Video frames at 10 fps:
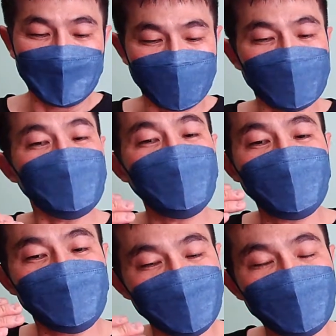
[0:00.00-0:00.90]
他利
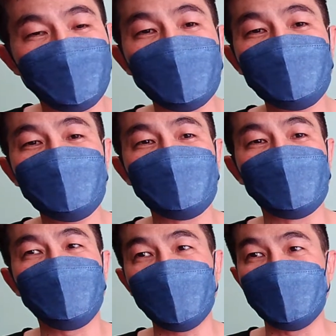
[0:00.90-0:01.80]
用这个方式
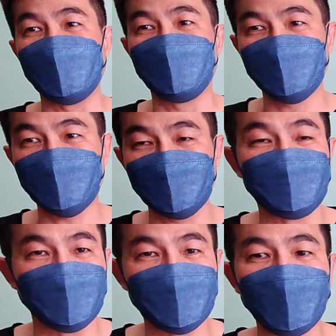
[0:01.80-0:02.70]
呢办理不适
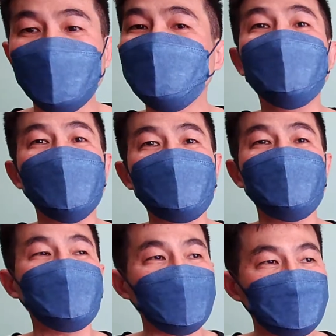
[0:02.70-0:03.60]
服，就我就不要
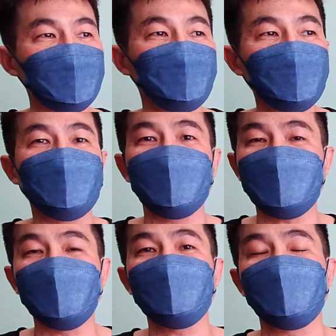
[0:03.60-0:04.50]
说他在部队
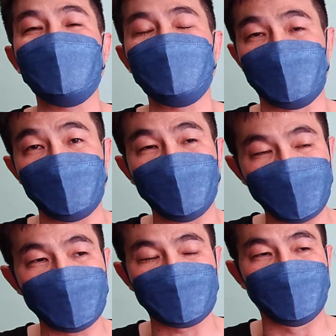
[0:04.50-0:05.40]
遭受到什么
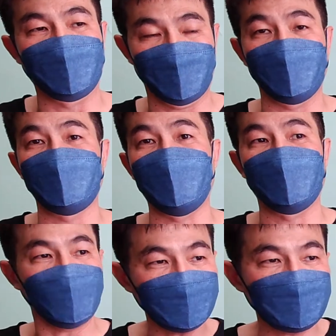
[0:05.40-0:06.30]
样的对
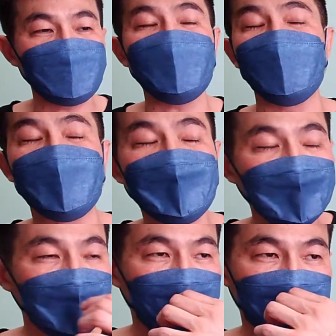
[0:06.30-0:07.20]
待，他是在
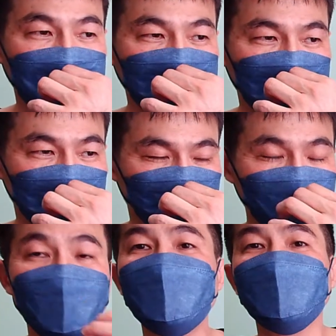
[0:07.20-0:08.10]
呃这个
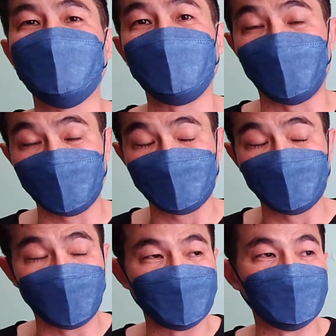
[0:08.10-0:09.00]
中部的某
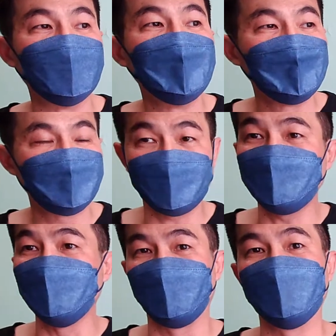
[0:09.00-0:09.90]
某个机
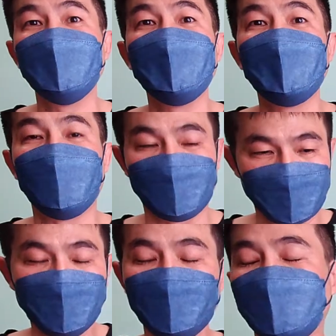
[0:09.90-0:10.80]
部旅，哦
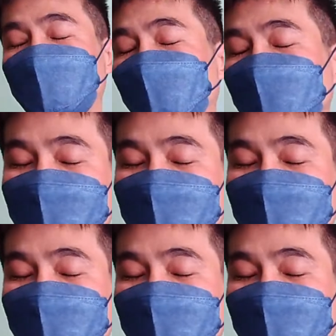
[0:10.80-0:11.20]
中部的某个